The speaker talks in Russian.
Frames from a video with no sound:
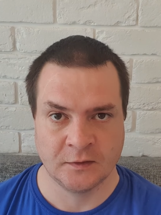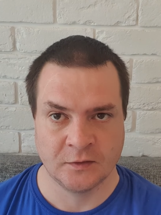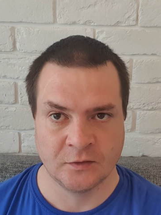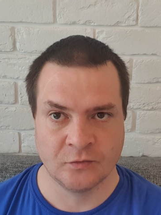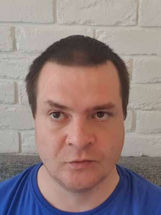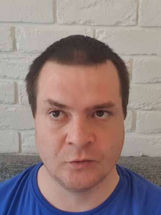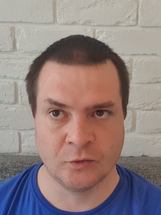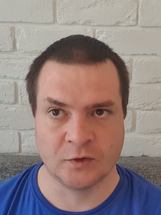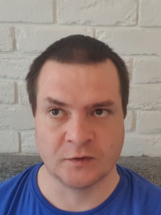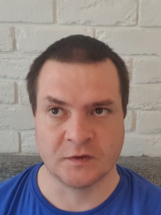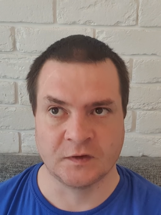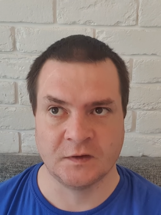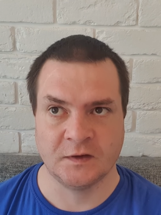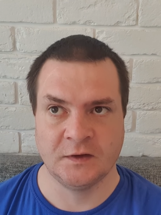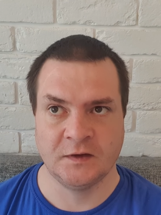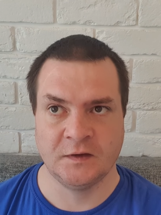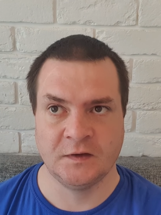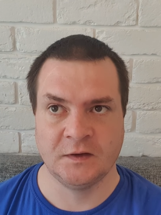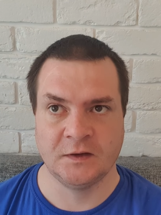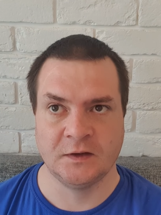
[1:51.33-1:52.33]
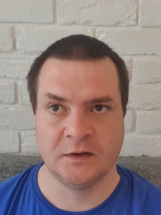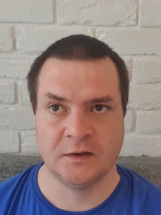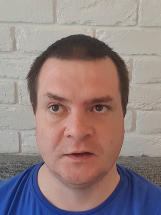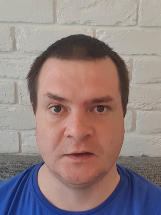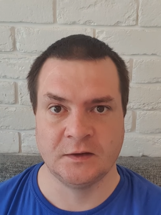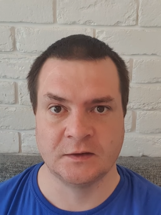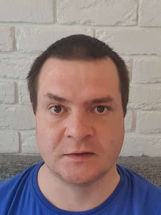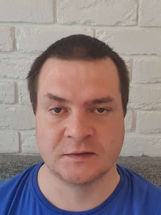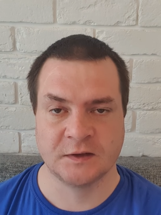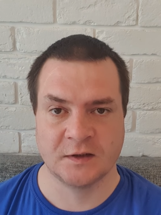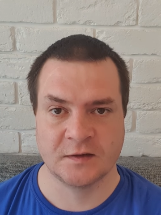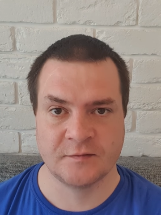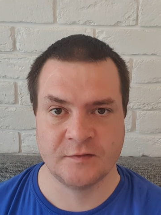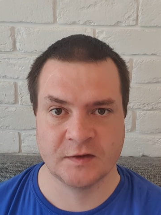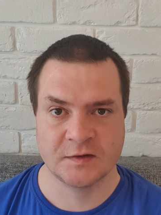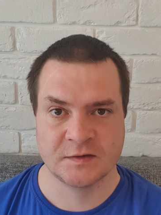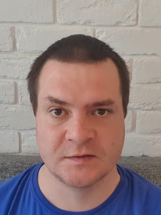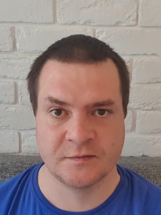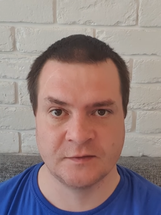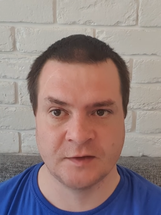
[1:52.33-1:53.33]
вот, и,
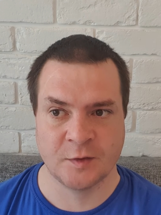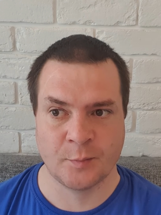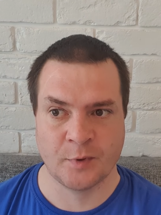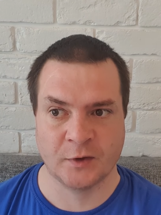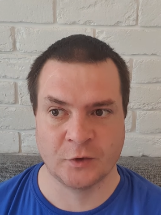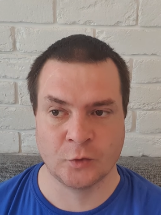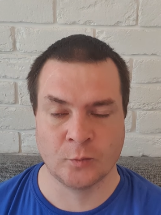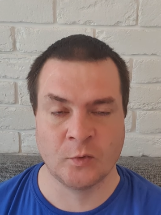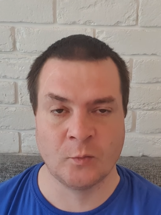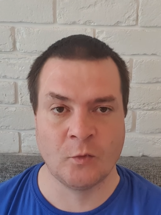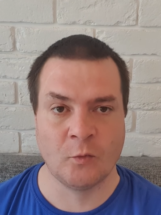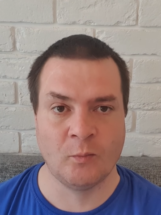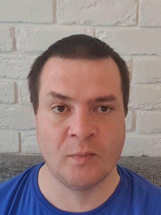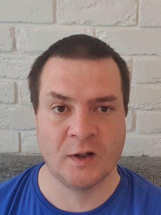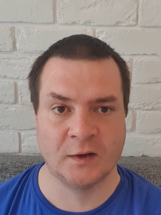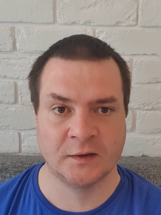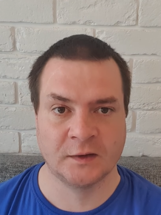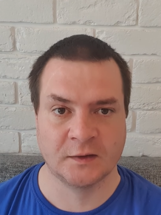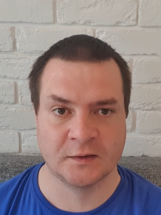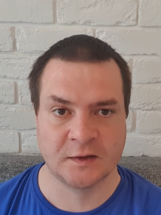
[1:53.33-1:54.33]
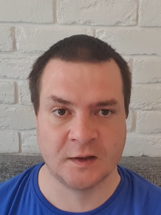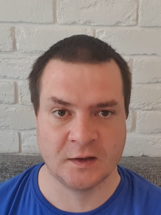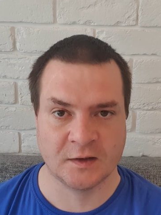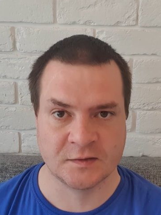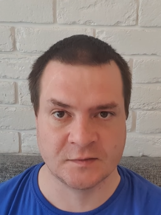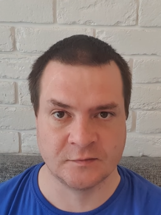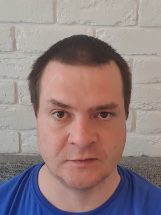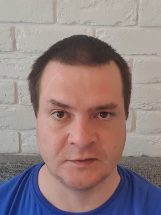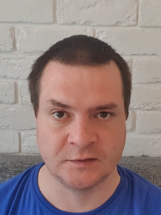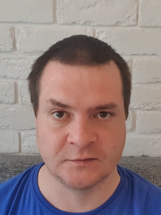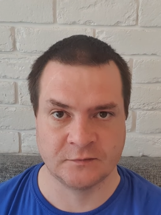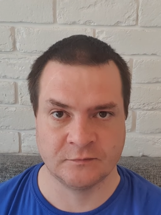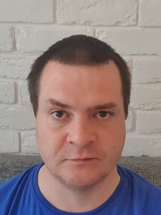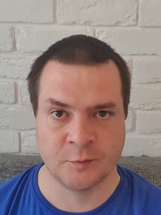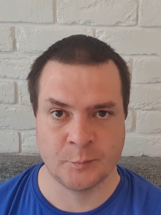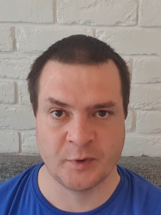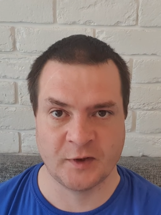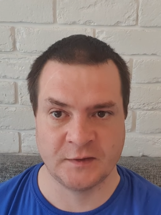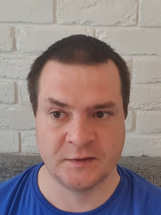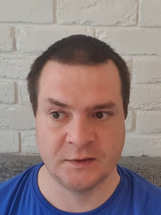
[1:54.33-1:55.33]
соответственно, потом ему банк отказывает
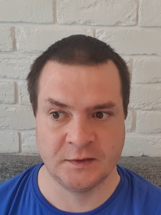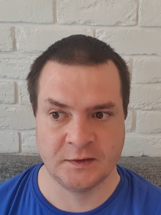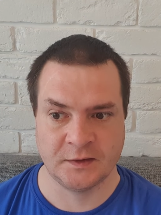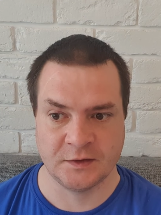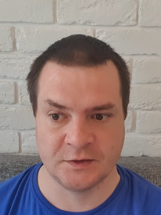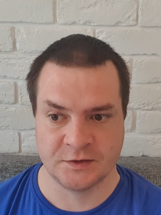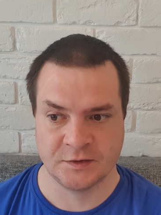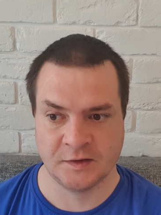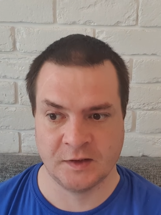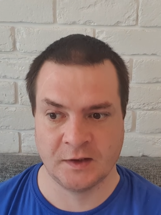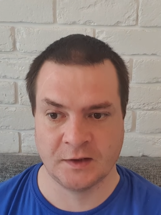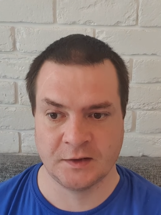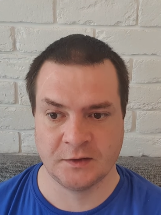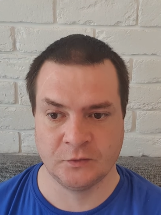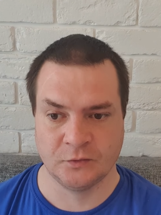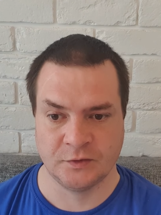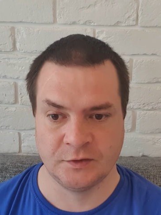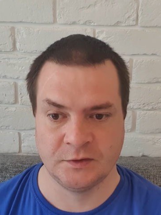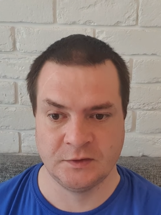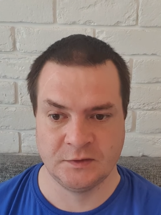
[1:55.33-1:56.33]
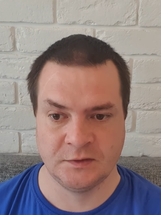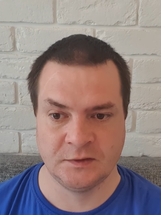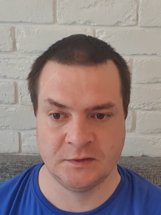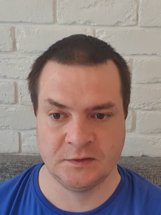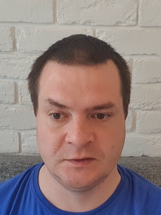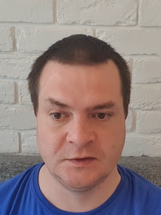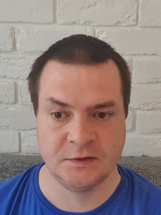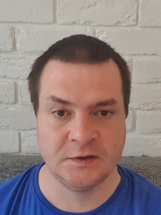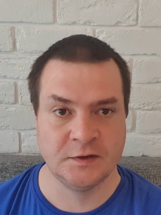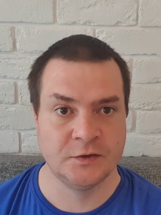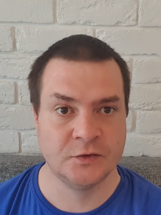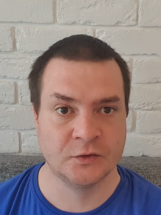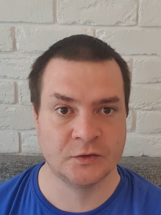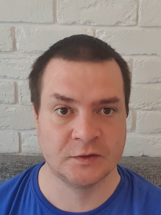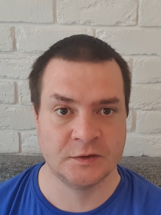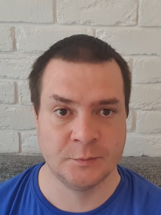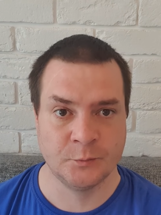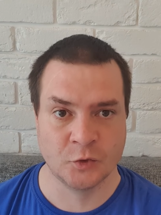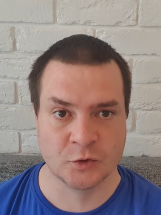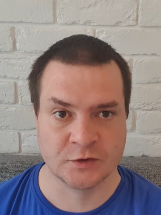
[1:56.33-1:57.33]
в ипотеке, и человек, ну, не идет,
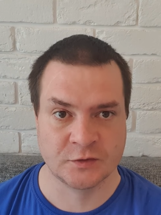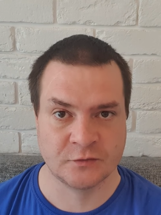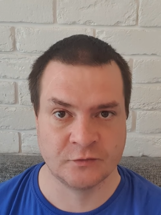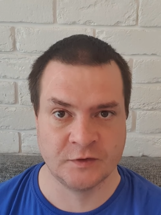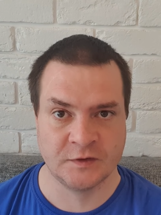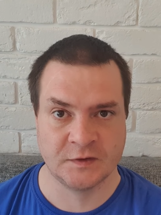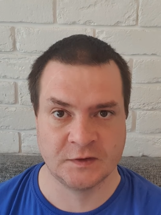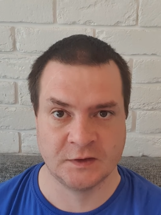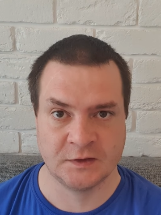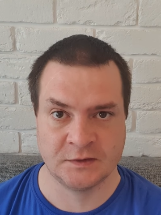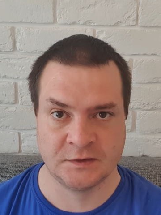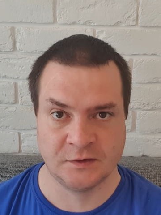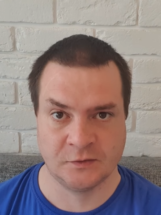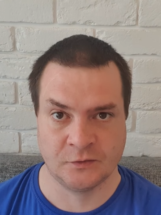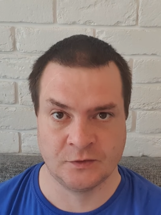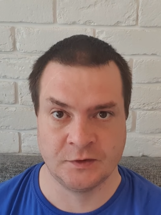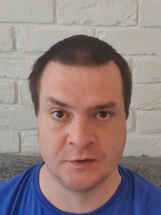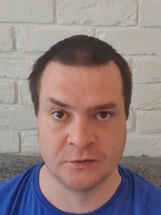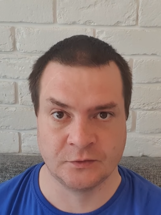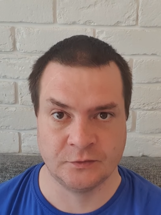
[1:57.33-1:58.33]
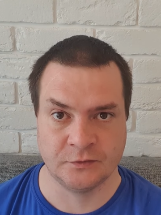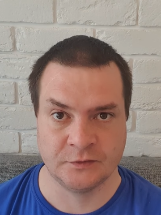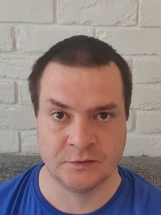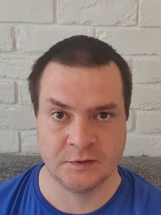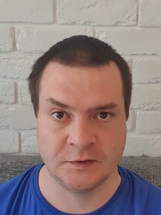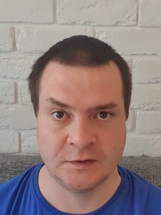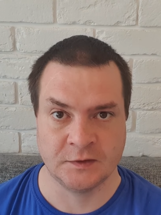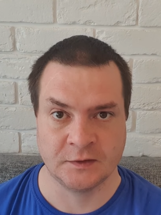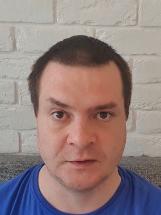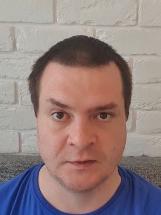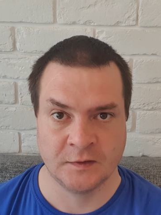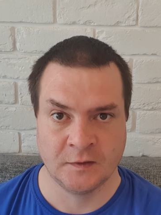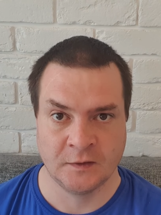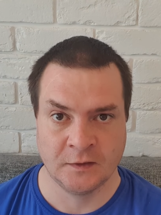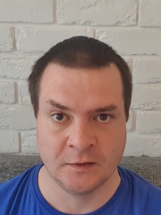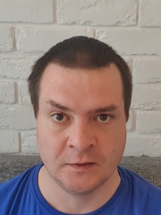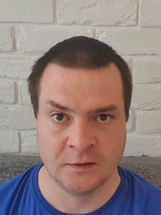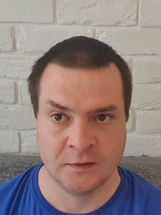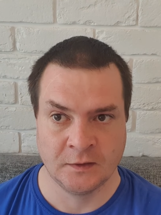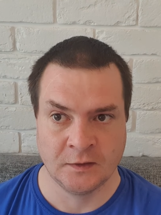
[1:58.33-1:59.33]
не может выйти на сделку, нет у него денег.
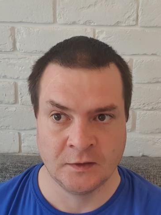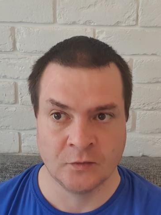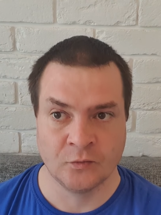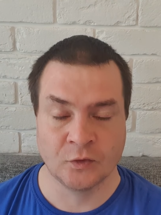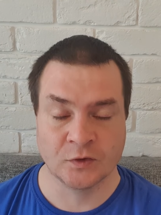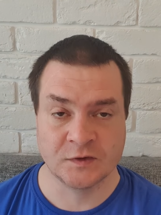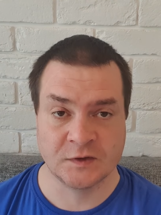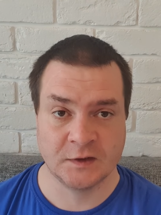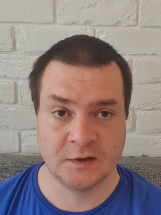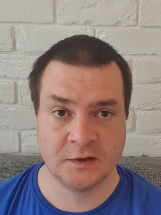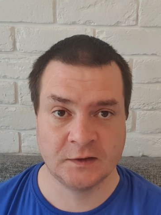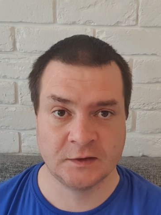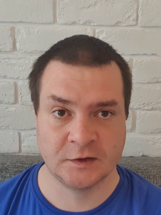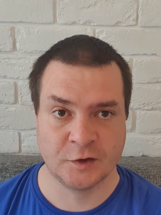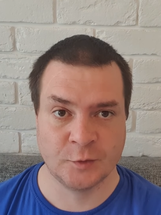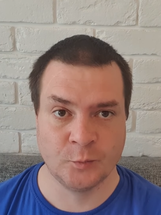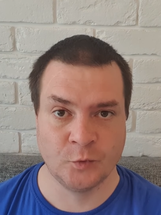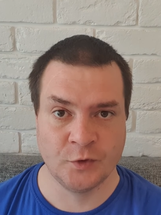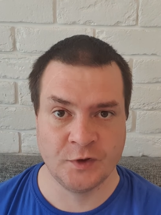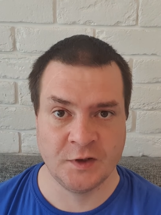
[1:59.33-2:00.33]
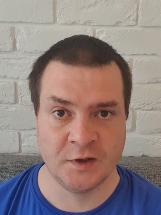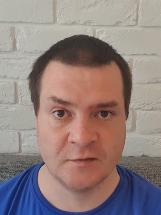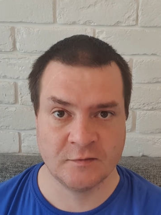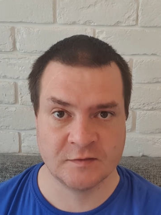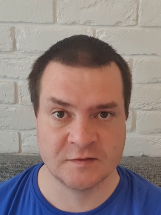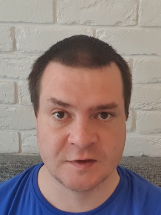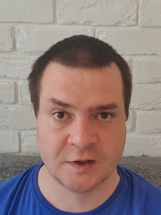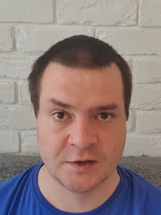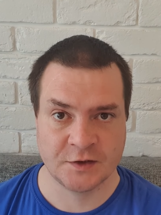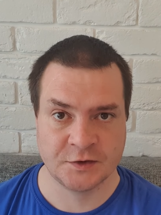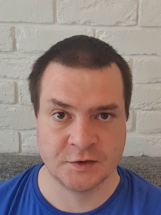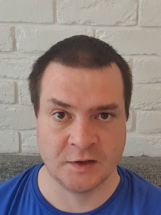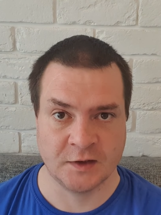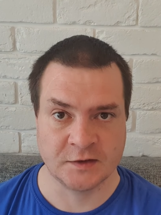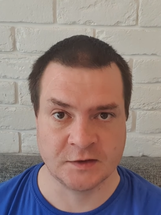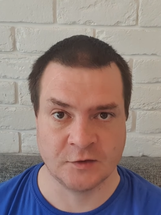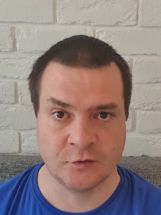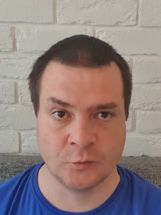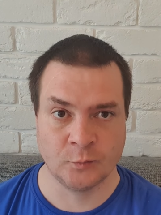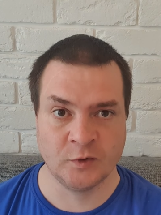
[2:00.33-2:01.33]
Вот, задаток ему не
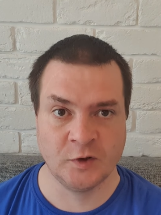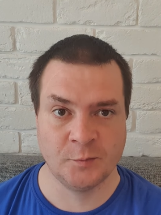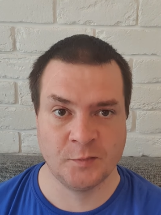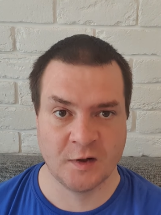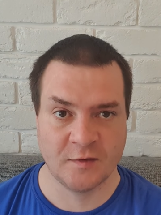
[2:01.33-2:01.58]
возвращается. А вот был